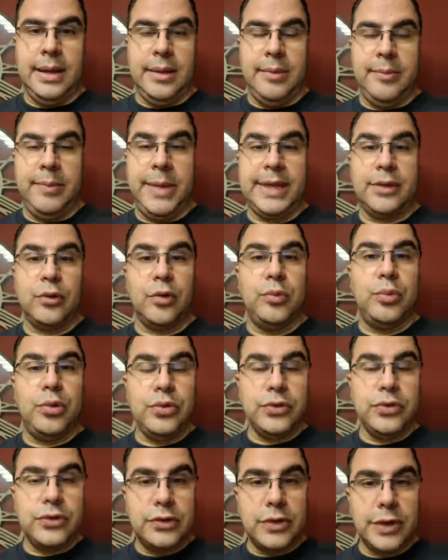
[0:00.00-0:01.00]
mettre
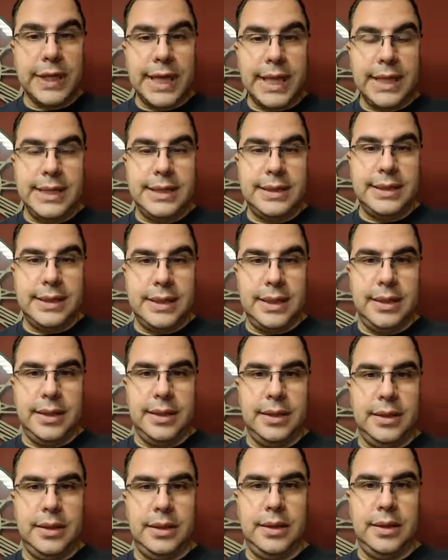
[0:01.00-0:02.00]
plus de qualité
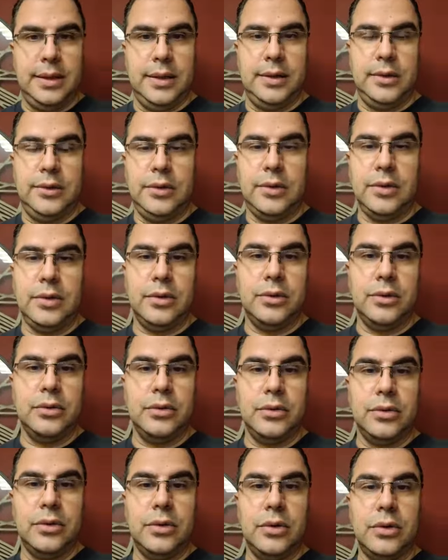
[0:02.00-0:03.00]
dans
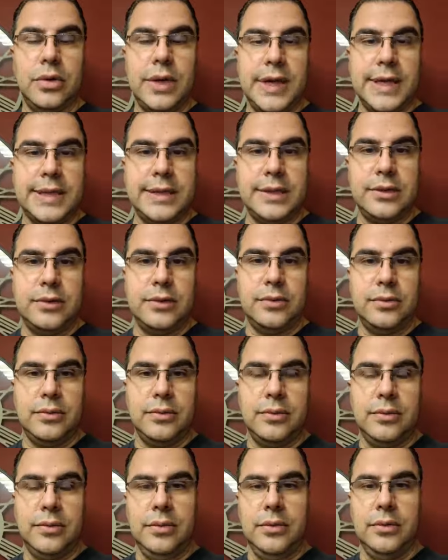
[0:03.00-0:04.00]
nos relations,